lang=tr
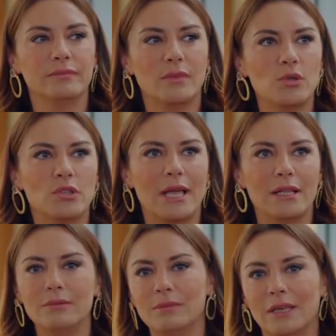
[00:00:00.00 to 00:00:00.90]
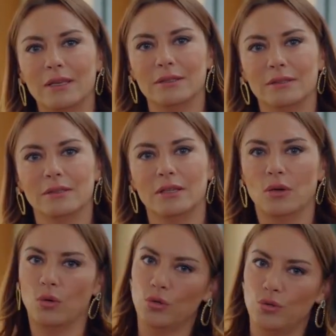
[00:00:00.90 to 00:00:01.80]
Hoş geldim de
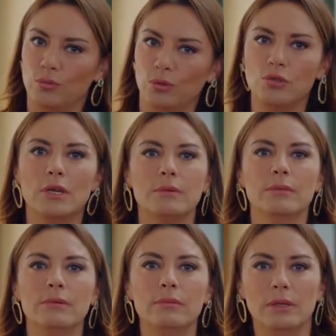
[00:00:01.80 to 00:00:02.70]
hoş bulacak mıyım